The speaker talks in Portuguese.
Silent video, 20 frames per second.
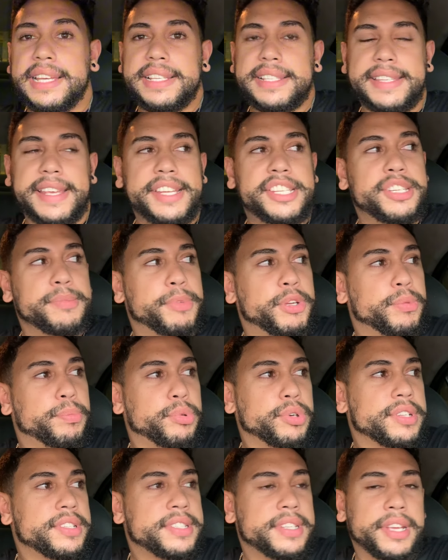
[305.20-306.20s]

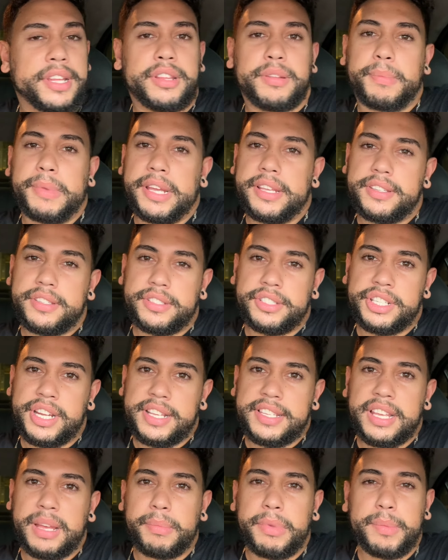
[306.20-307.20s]
7,5%. Mas já
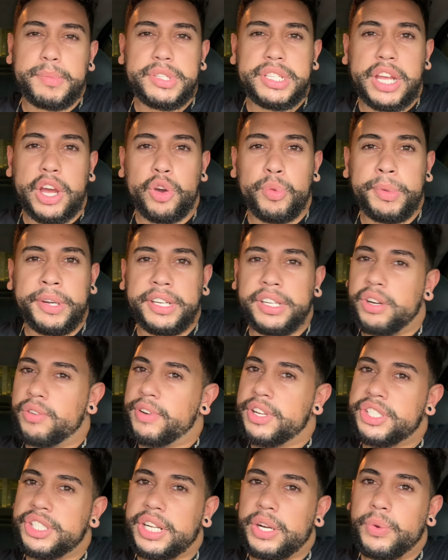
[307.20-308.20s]
sabemos que a Uber não vai
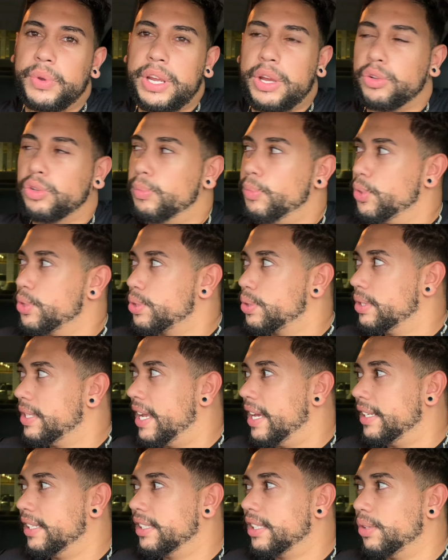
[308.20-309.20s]
tirar um real do bolso
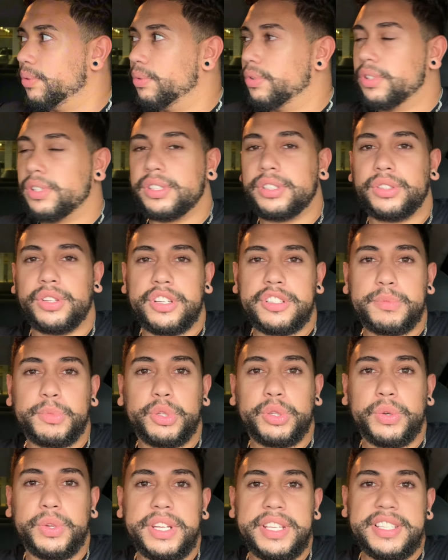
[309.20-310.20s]
dela, então nós
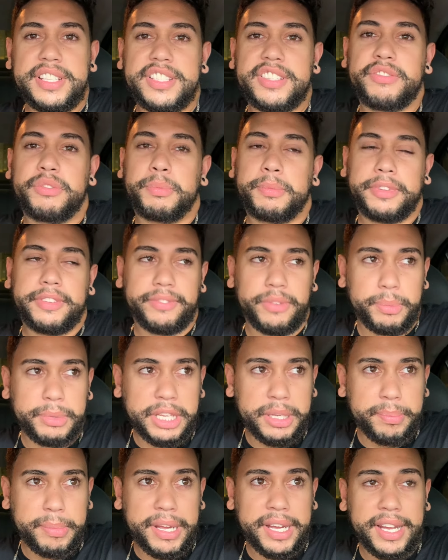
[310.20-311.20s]
motoristas vamos ter
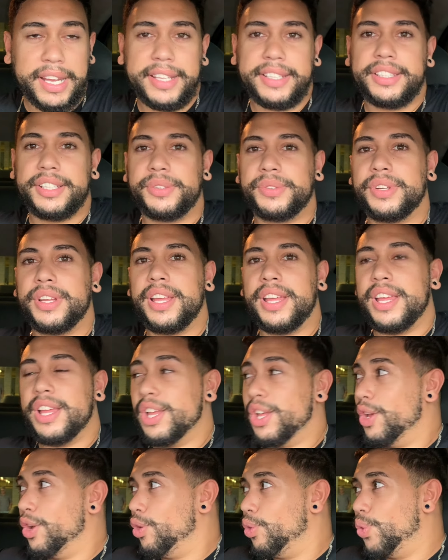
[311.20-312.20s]
que pagar. Então
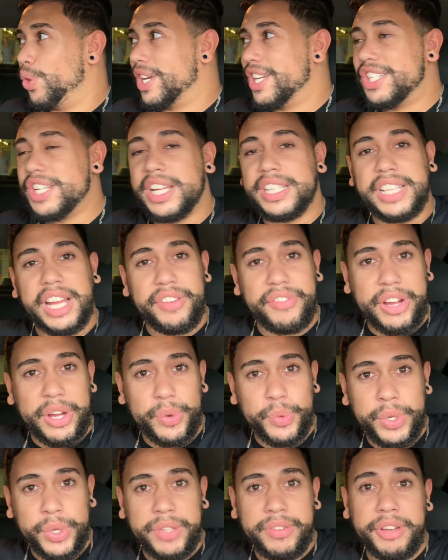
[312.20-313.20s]
o que já estava
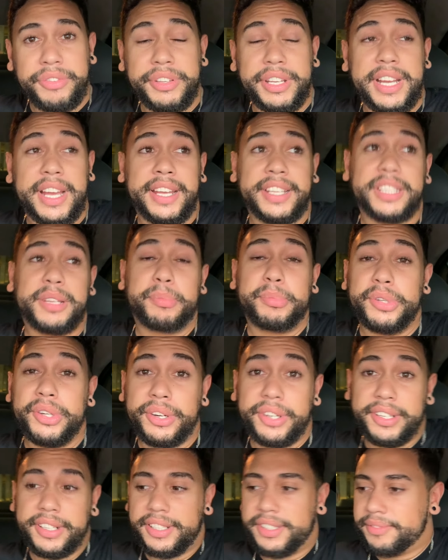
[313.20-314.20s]
ruim vai ficar ainda
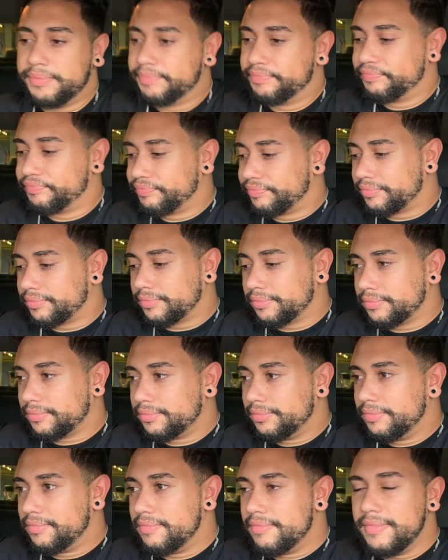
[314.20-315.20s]
pior, né?
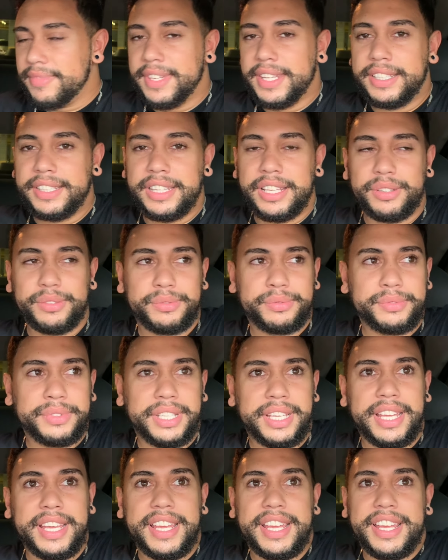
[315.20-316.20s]
Então,
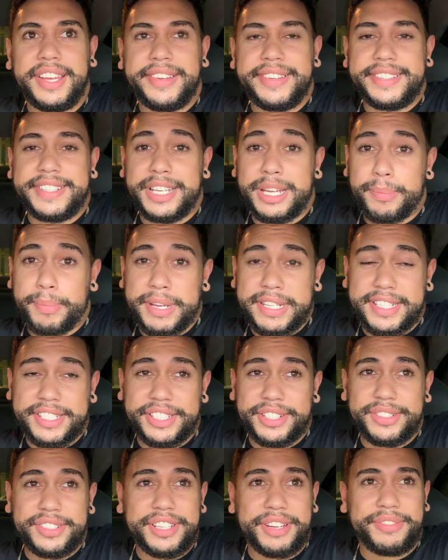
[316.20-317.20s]
você que é
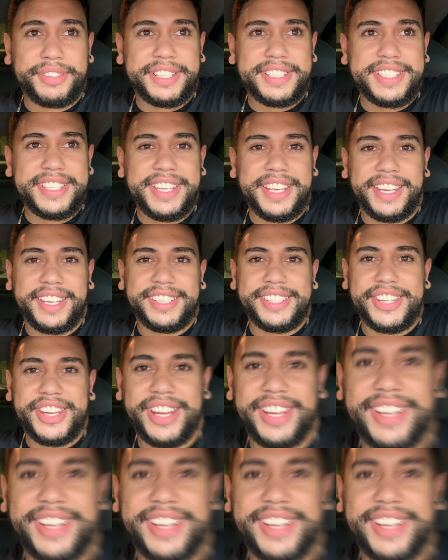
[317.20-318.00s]
passageiro já fique ciente.